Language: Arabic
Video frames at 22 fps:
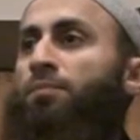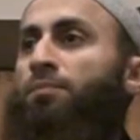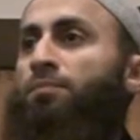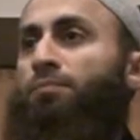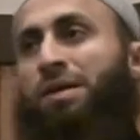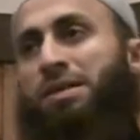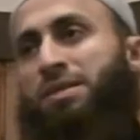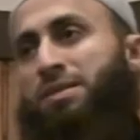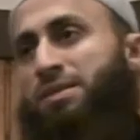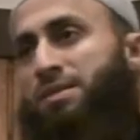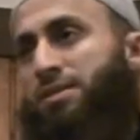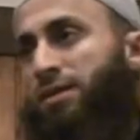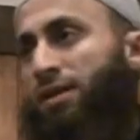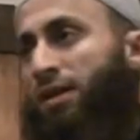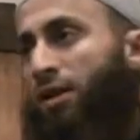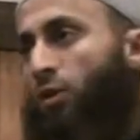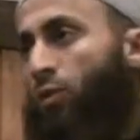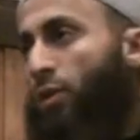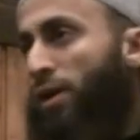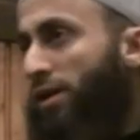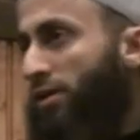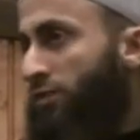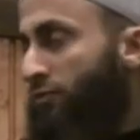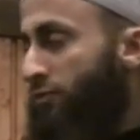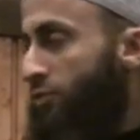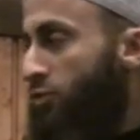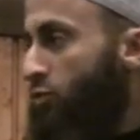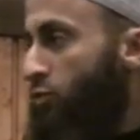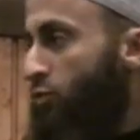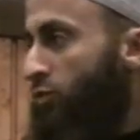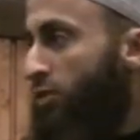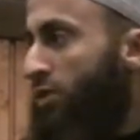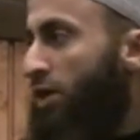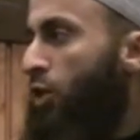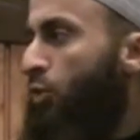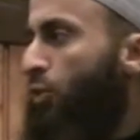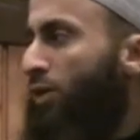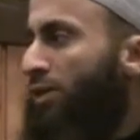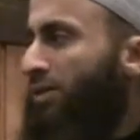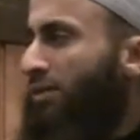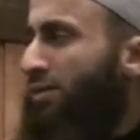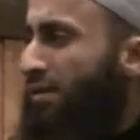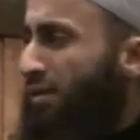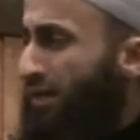بس اللي ورد في السنة هو
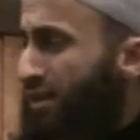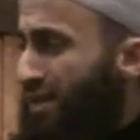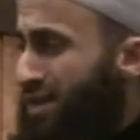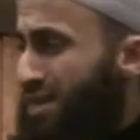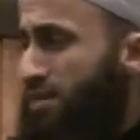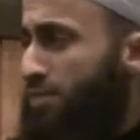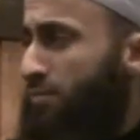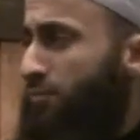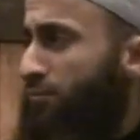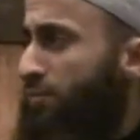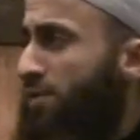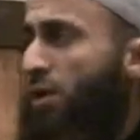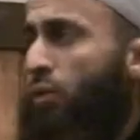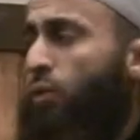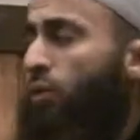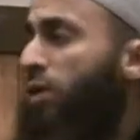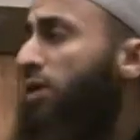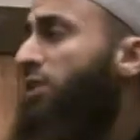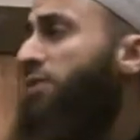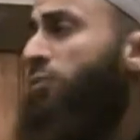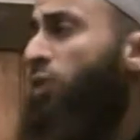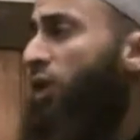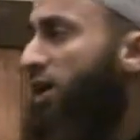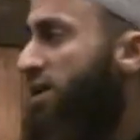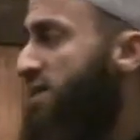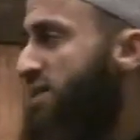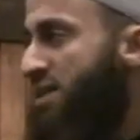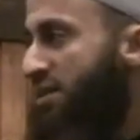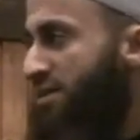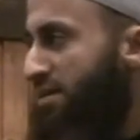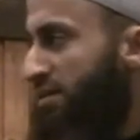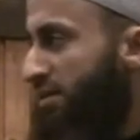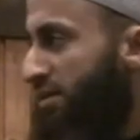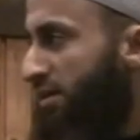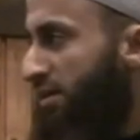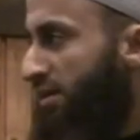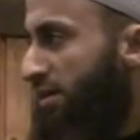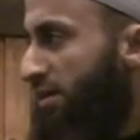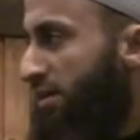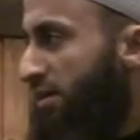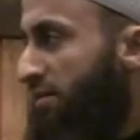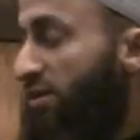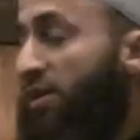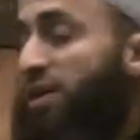الترغيب في أوقات معينة
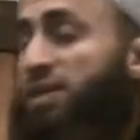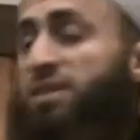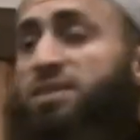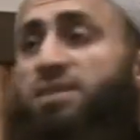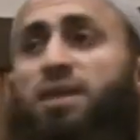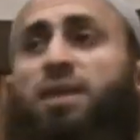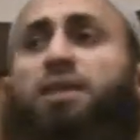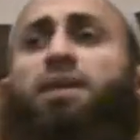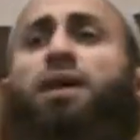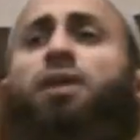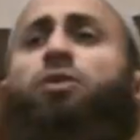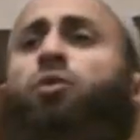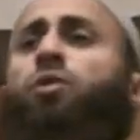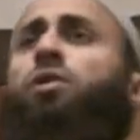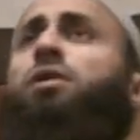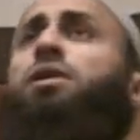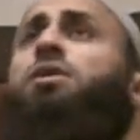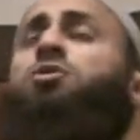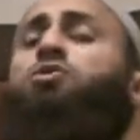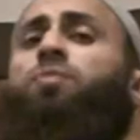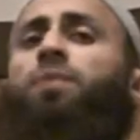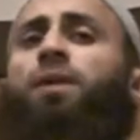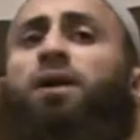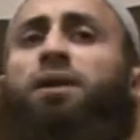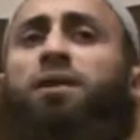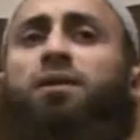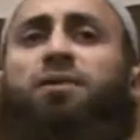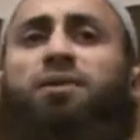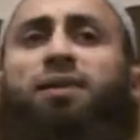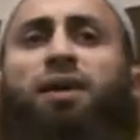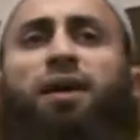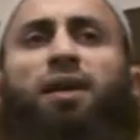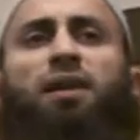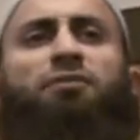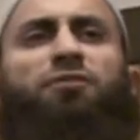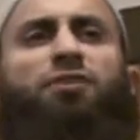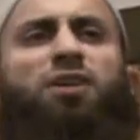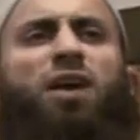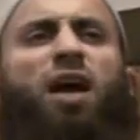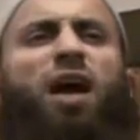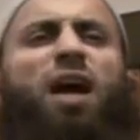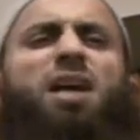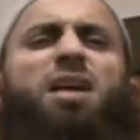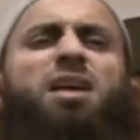فالإنسان يدعو الله سبحانه وتعالى
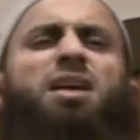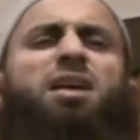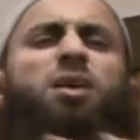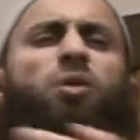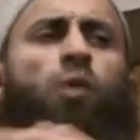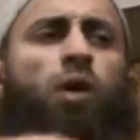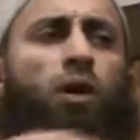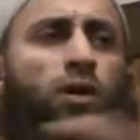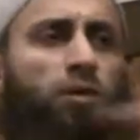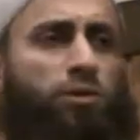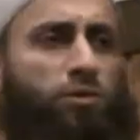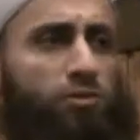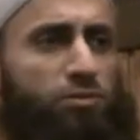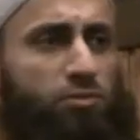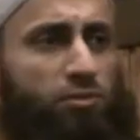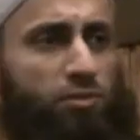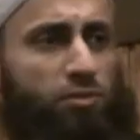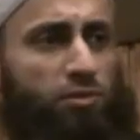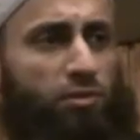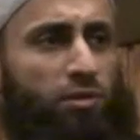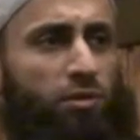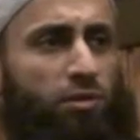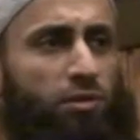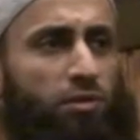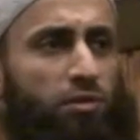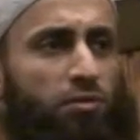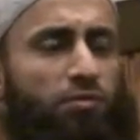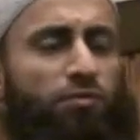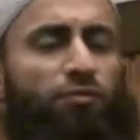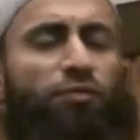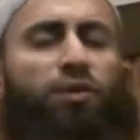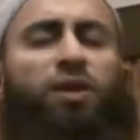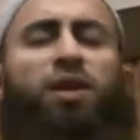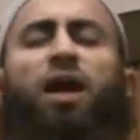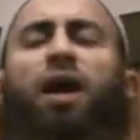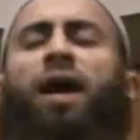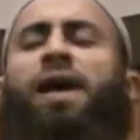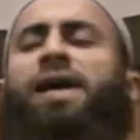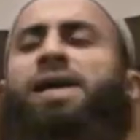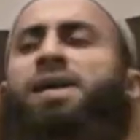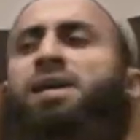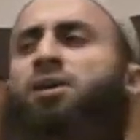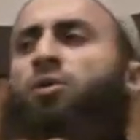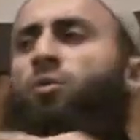في أي وقت في
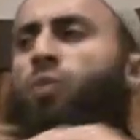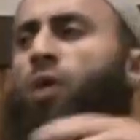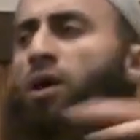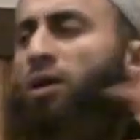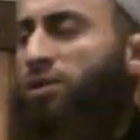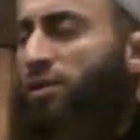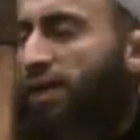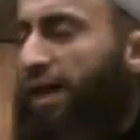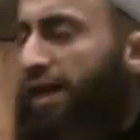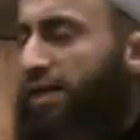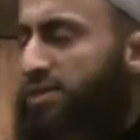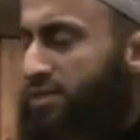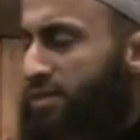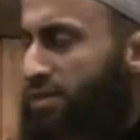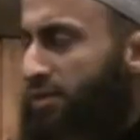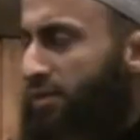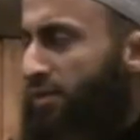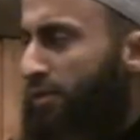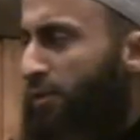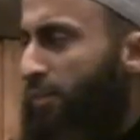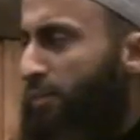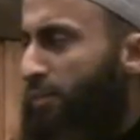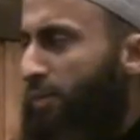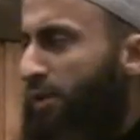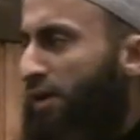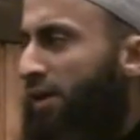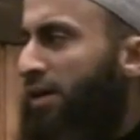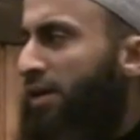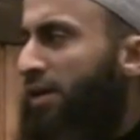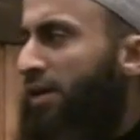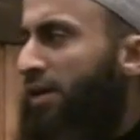أي وقت عايز تدعي ربنا